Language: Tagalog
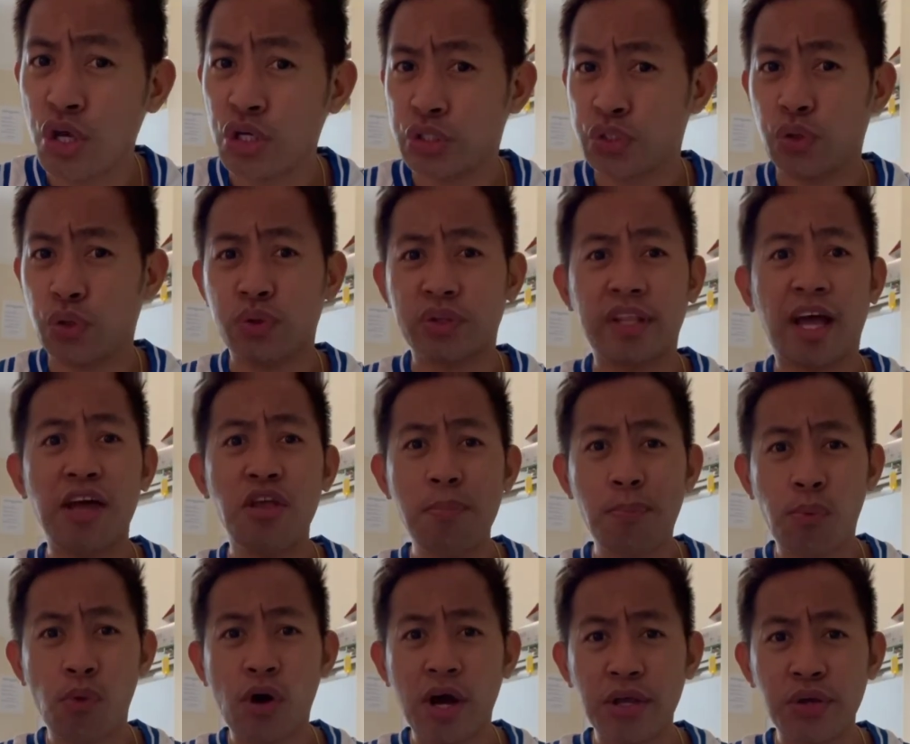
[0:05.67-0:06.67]
So tayo
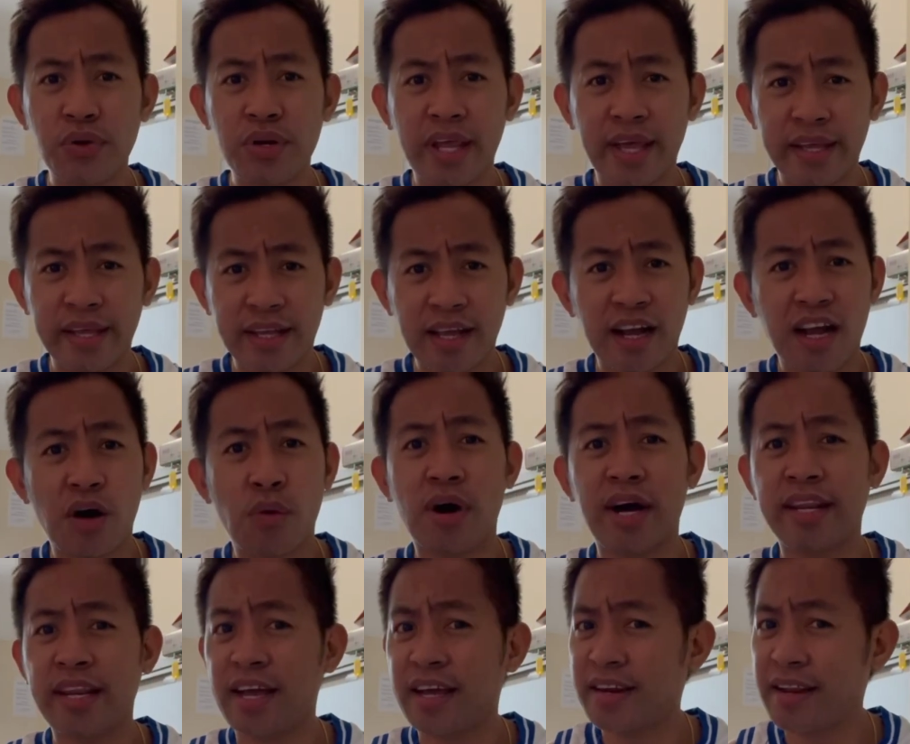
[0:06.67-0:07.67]
po ngayon ay
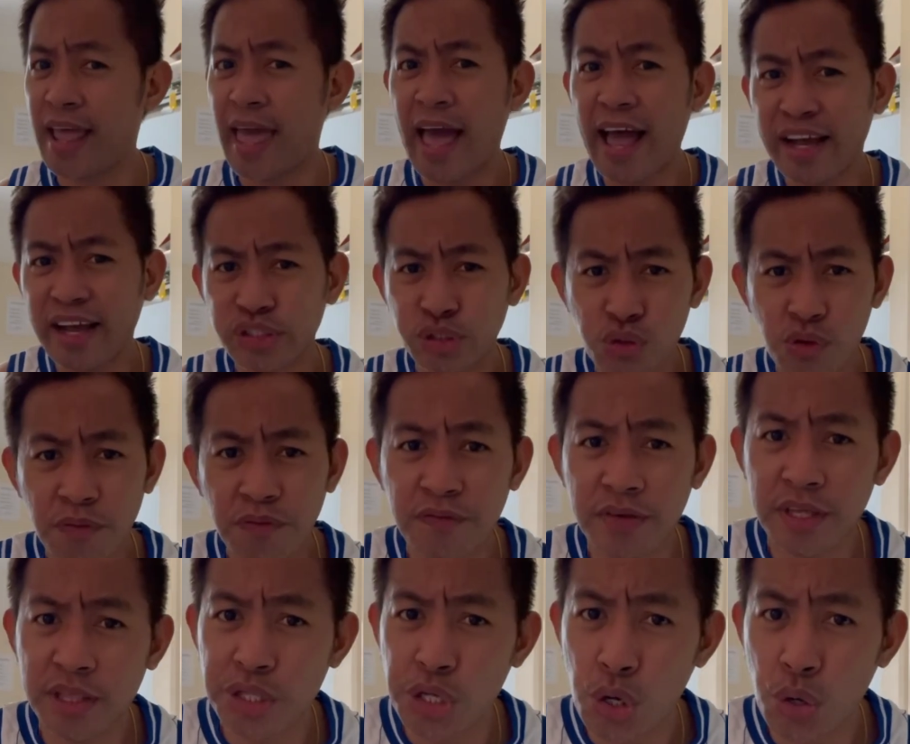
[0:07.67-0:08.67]
gagawa ng reaction
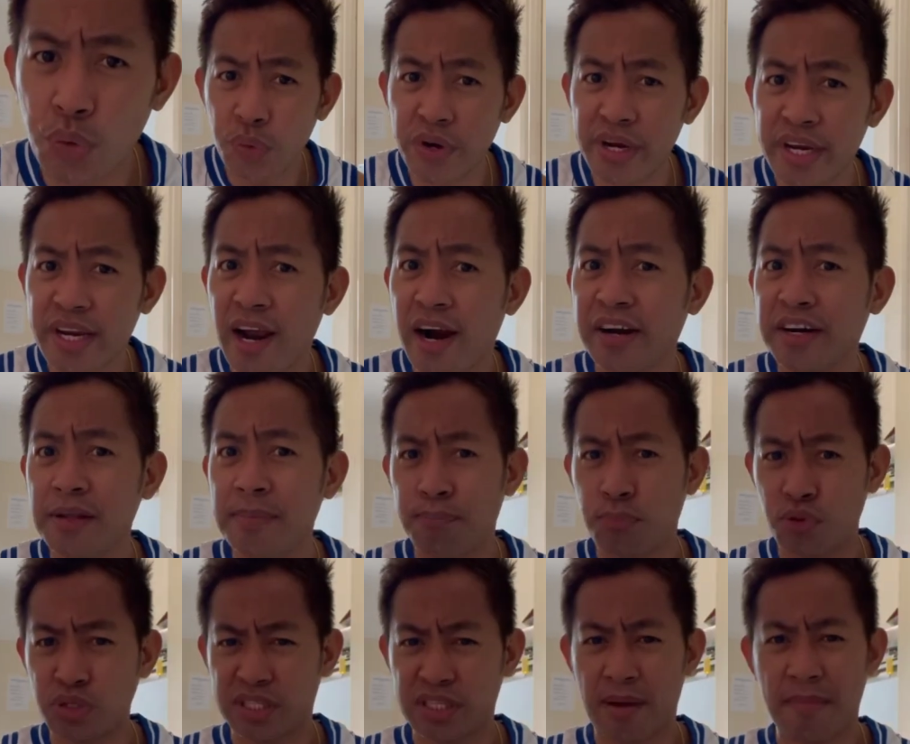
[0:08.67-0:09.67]
video regarding
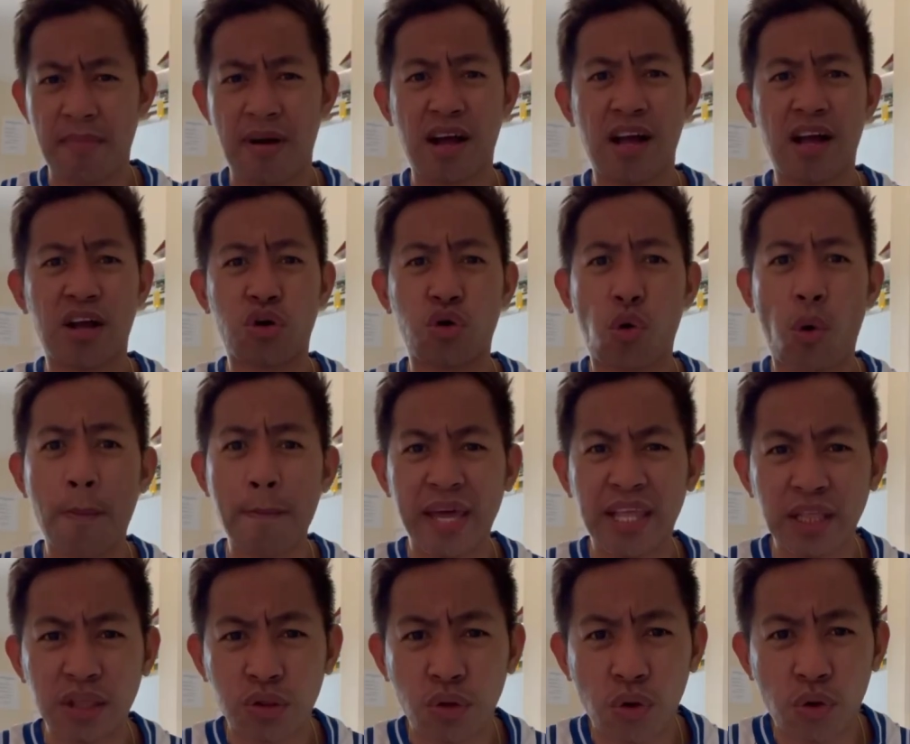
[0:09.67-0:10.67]
po sa mga
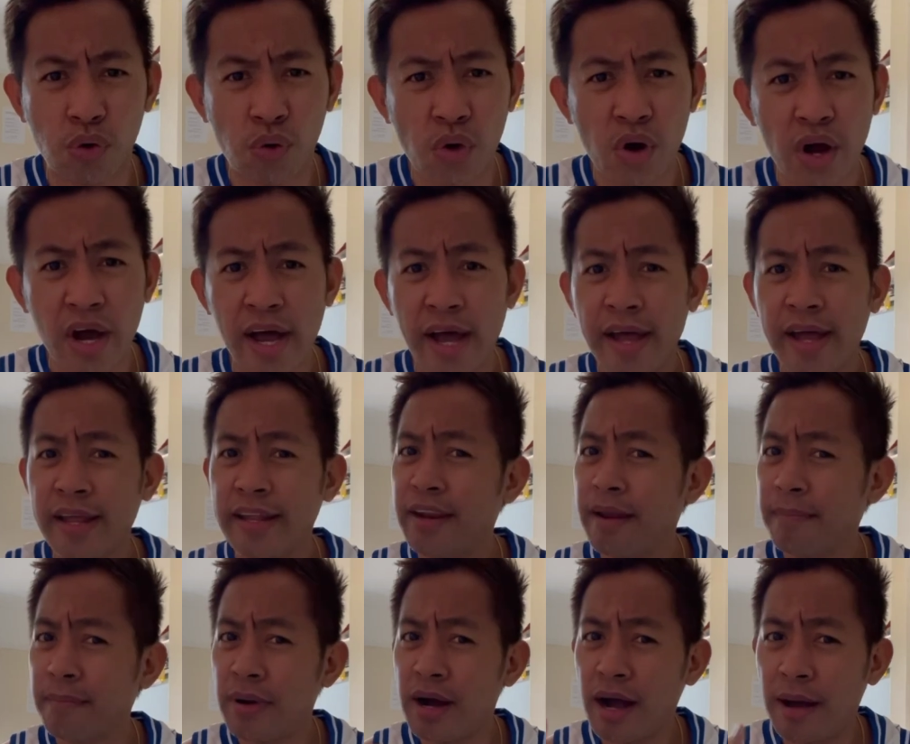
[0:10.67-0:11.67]
komento
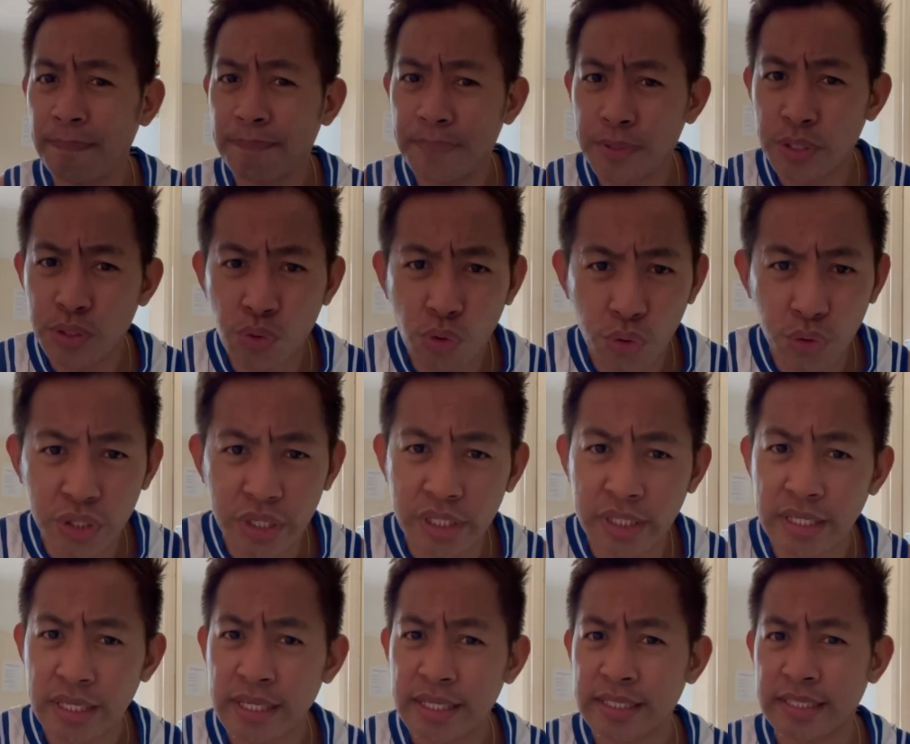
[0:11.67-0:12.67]
ng mga
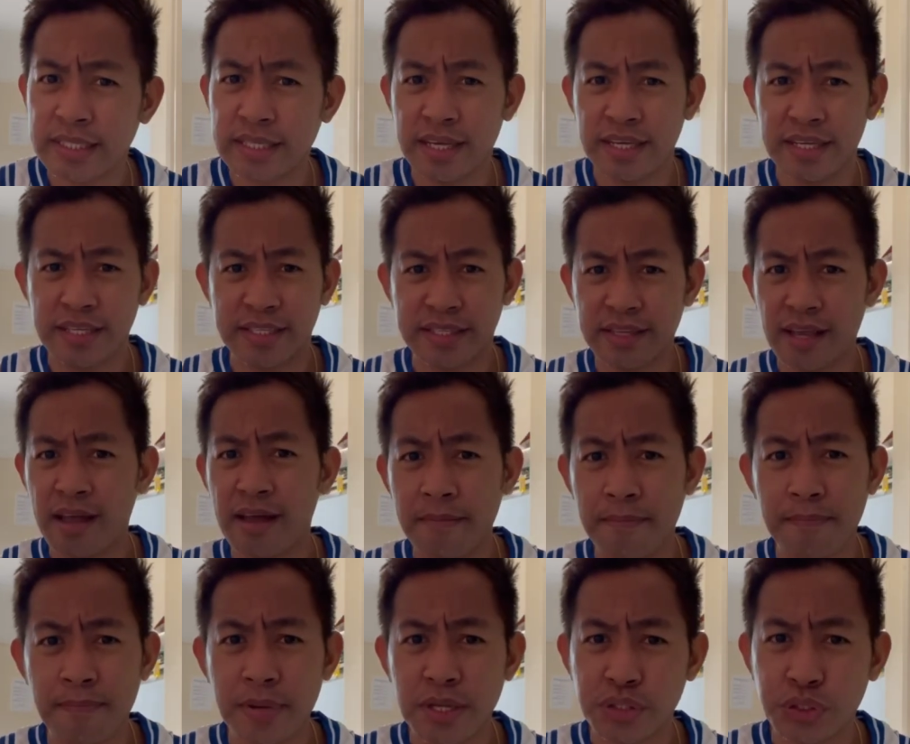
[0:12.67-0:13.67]
Pinoy sa
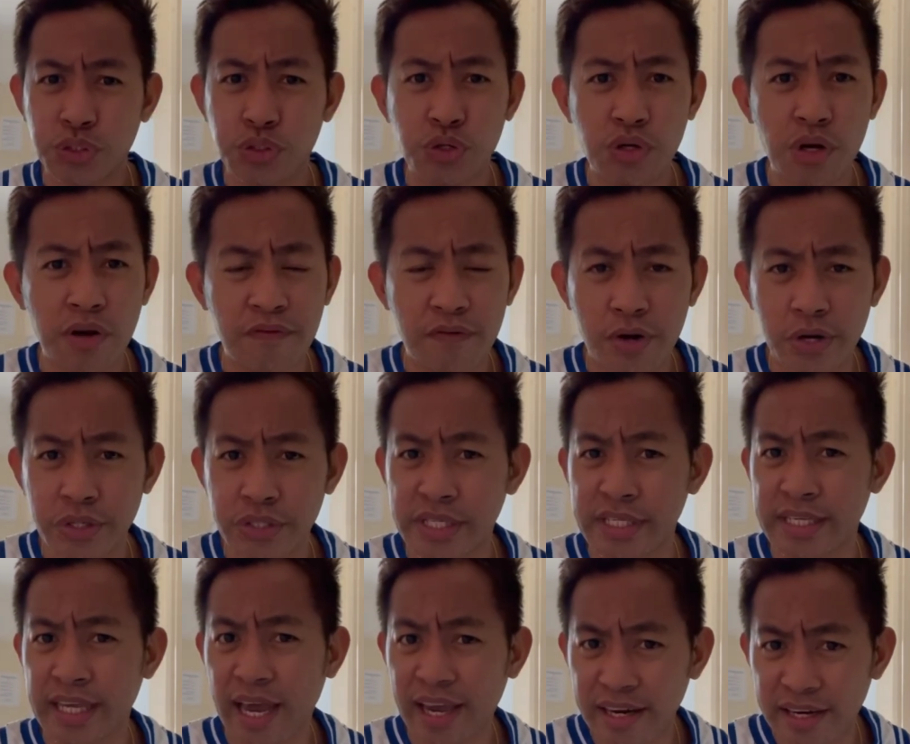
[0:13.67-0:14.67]
isang Miss
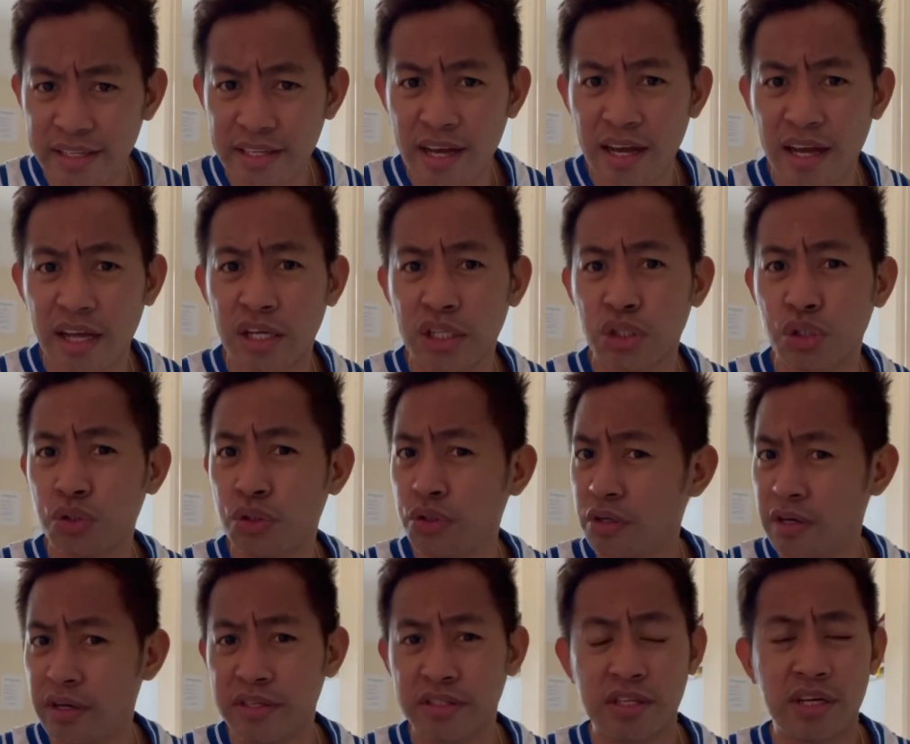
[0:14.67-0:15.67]
Universe Canada
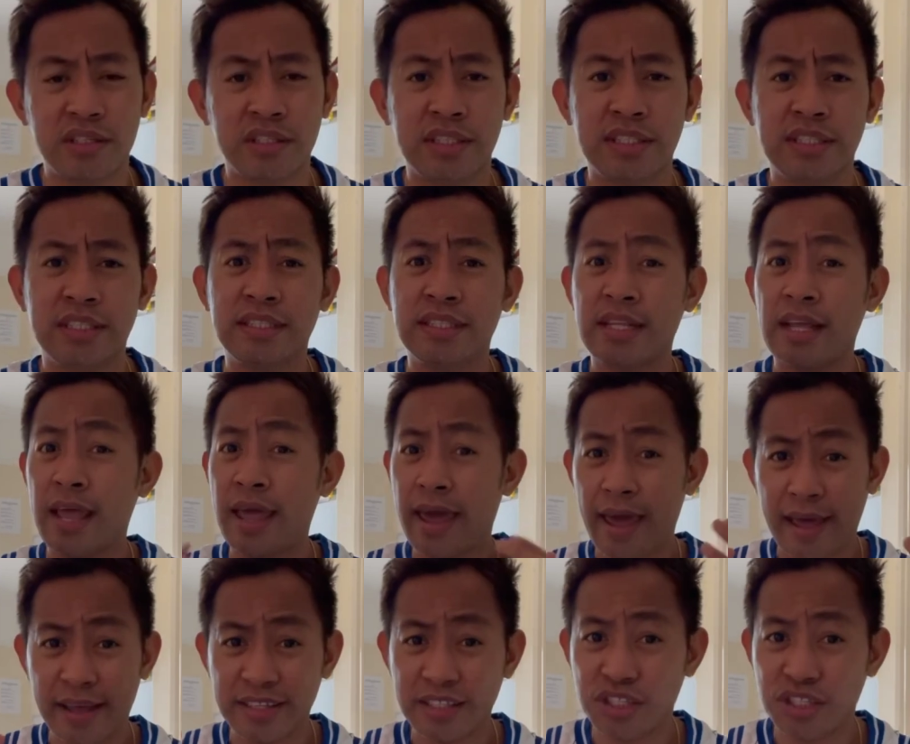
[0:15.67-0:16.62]
2020